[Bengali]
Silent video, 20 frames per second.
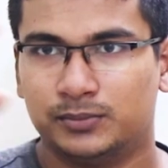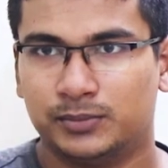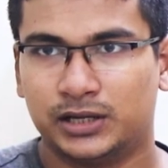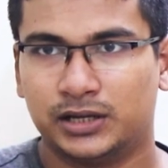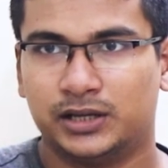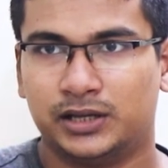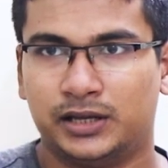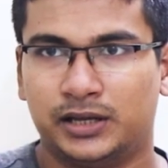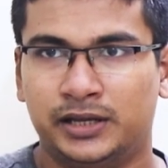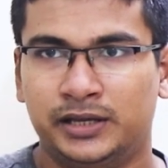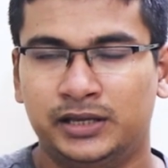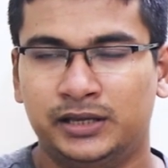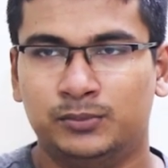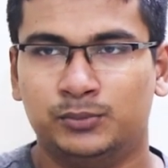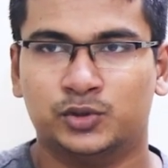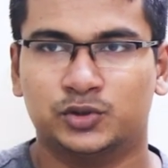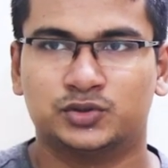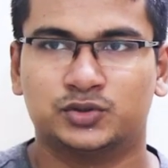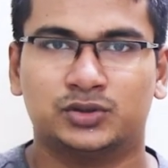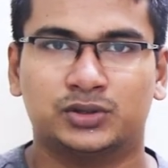মানে এই
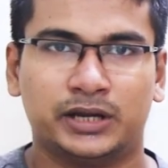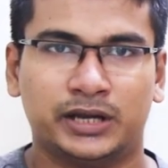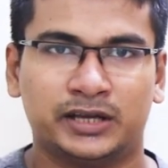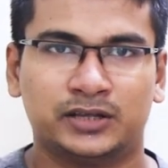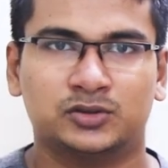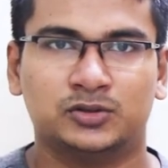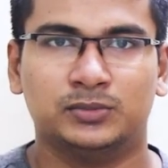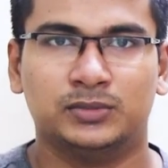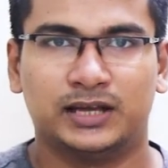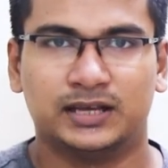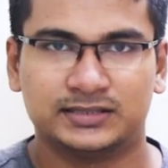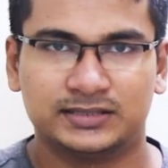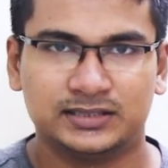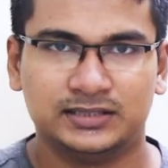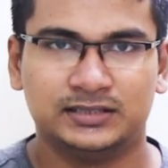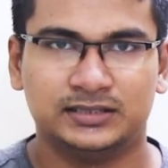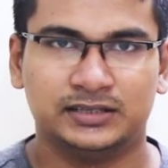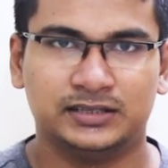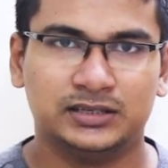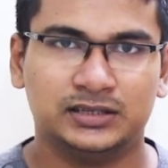বছরের একদম
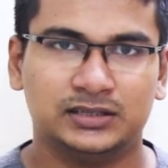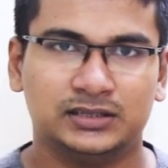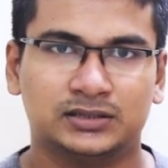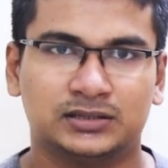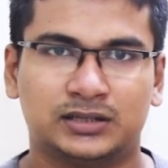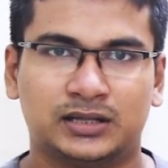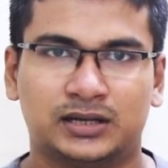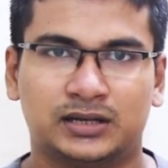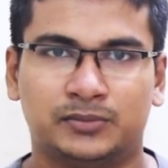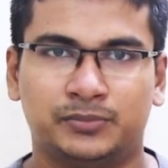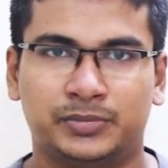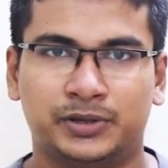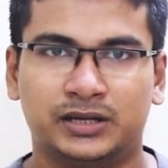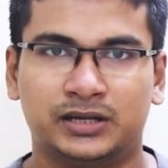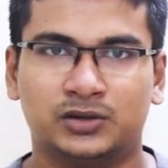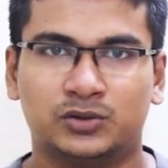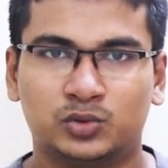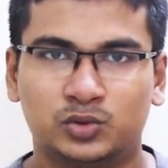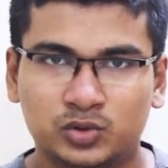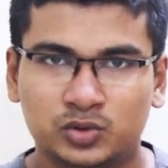লাস্টের দিকে তারা
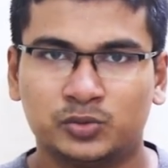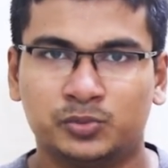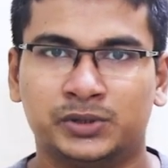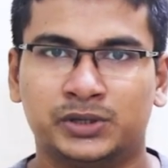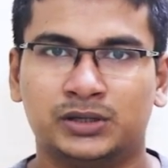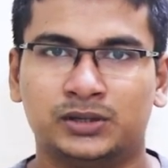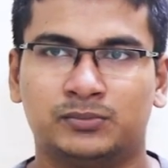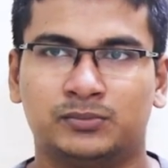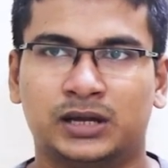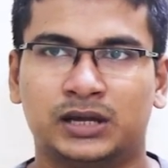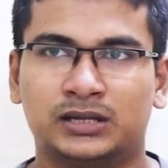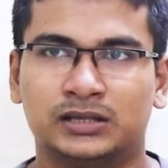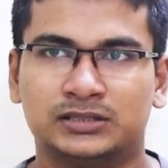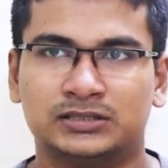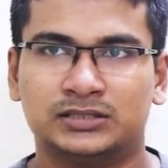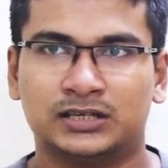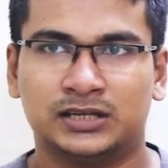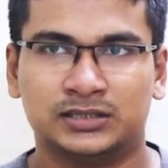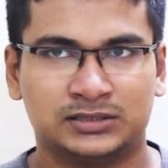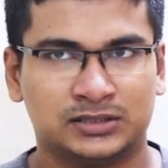বের করবে
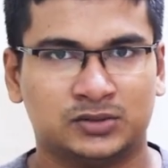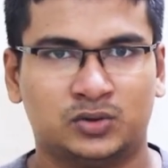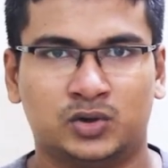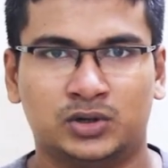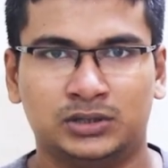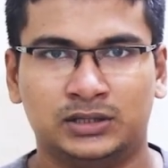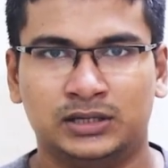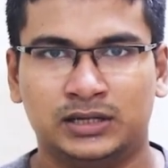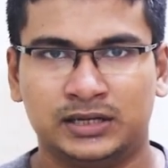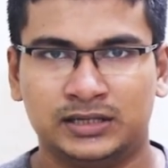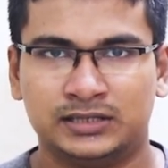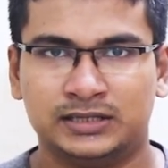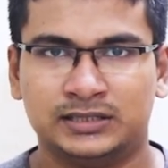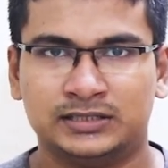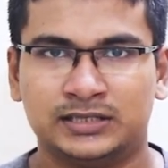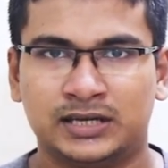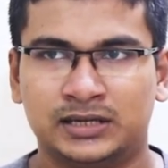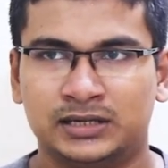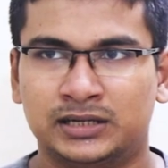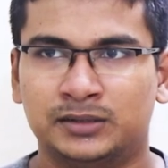বাংলাদেশে আসতে কয়দিন লাগে
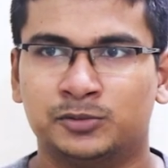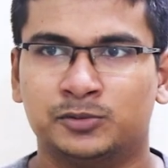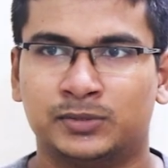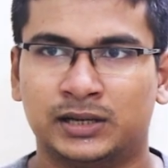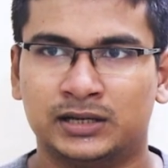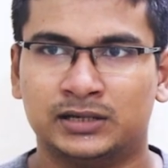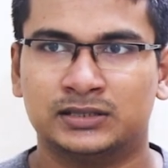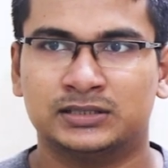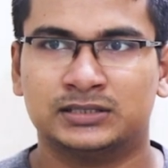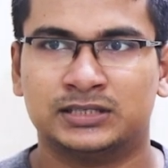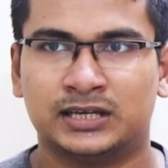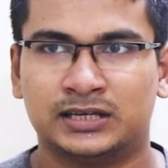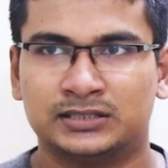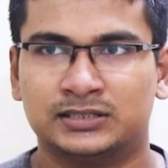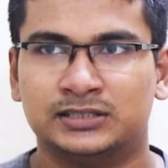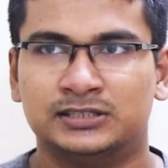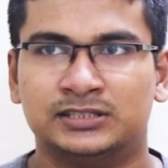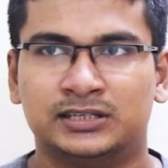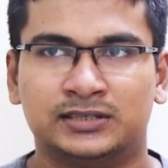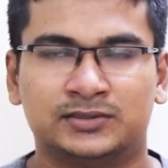ঠিক যায় না এবং বাংলাদেশে
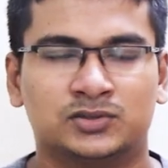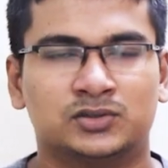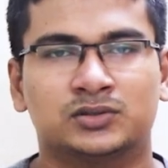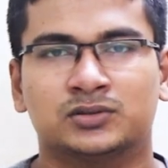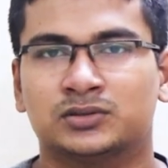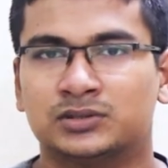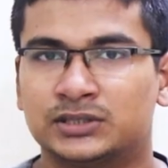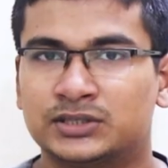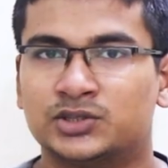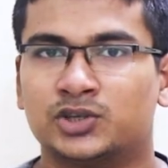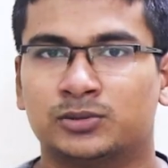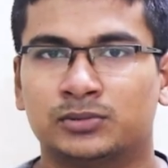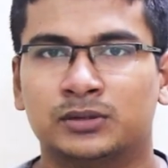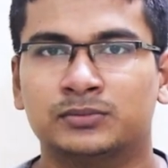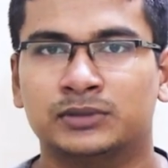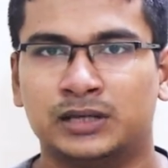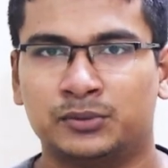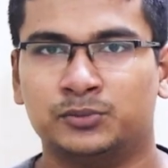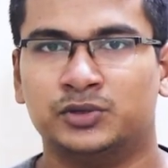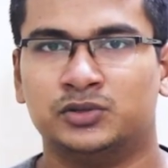আসলে চিরাচরিত যে
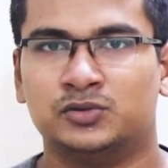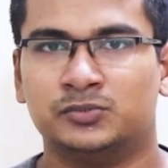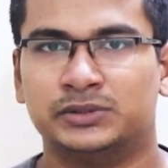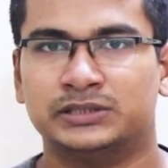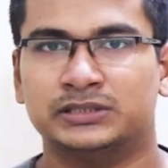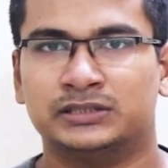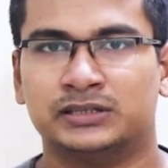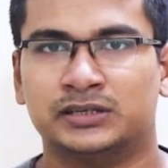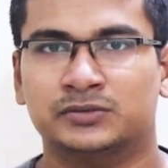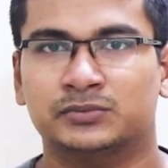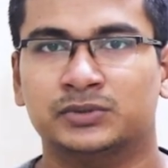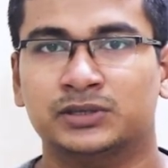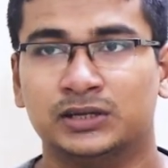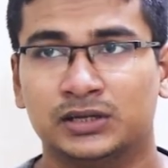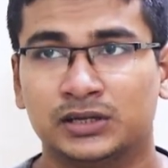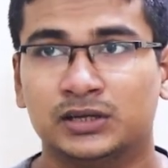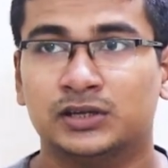স্বভাব দাম একটু বেশি থাকবে